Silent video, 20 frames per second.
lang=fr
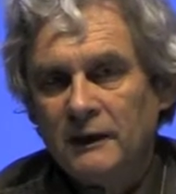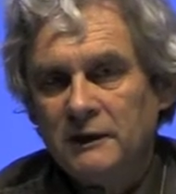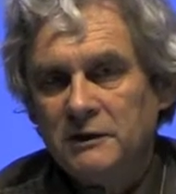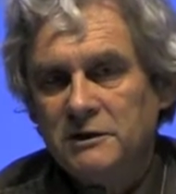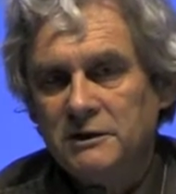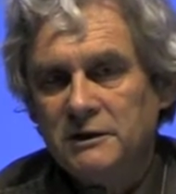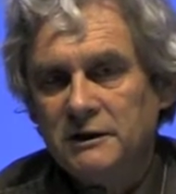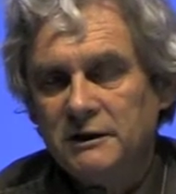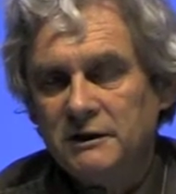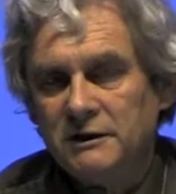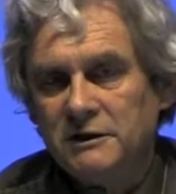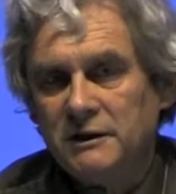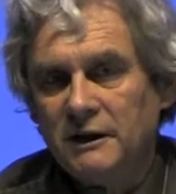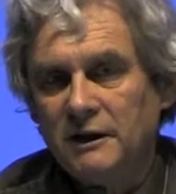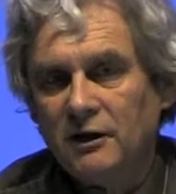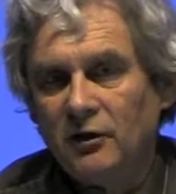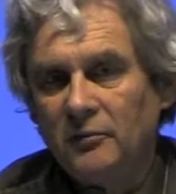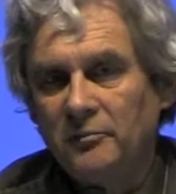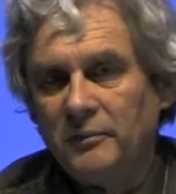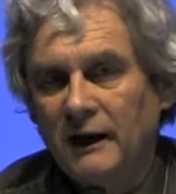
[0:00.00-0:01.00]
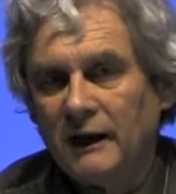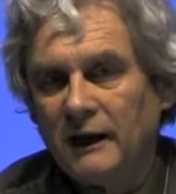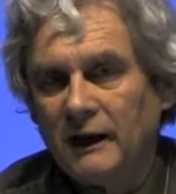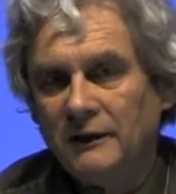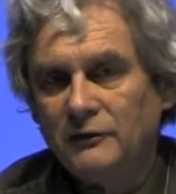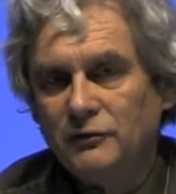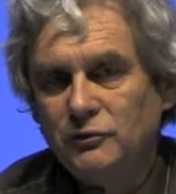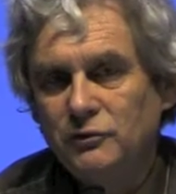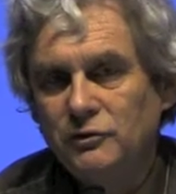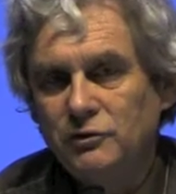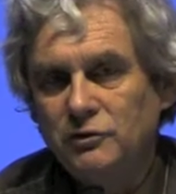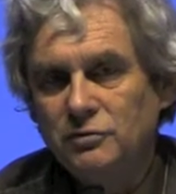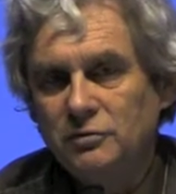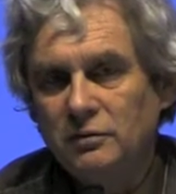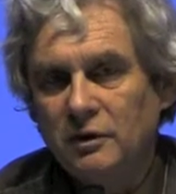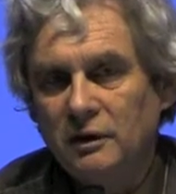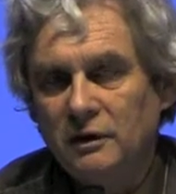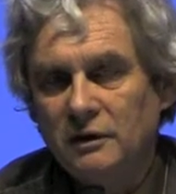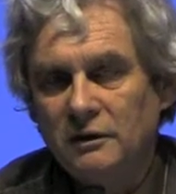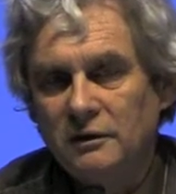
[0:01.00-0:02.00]
j'ai l'embarras du
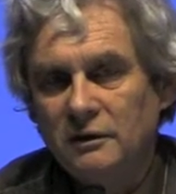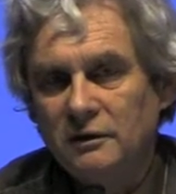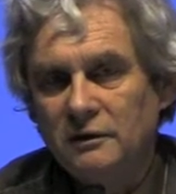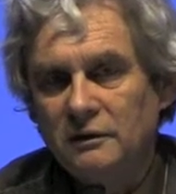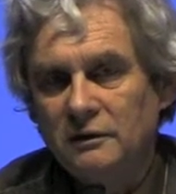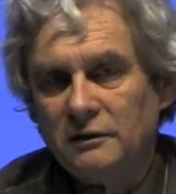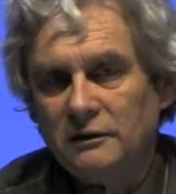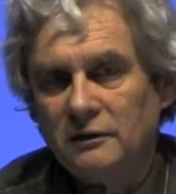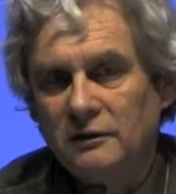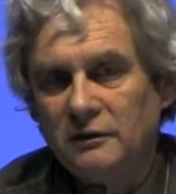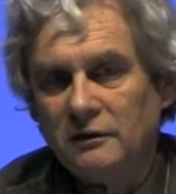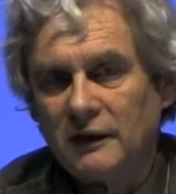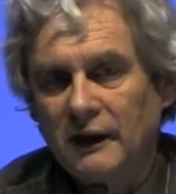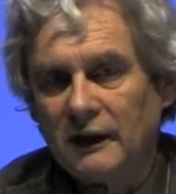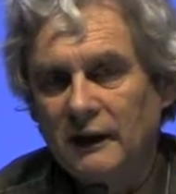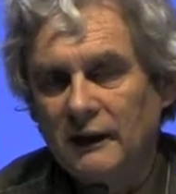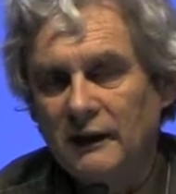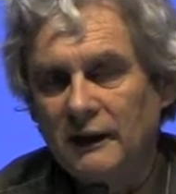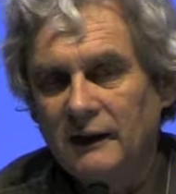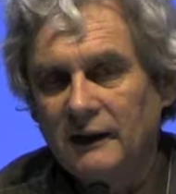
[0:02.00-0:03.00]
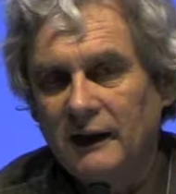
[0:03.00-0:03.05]
choix euh, dans la,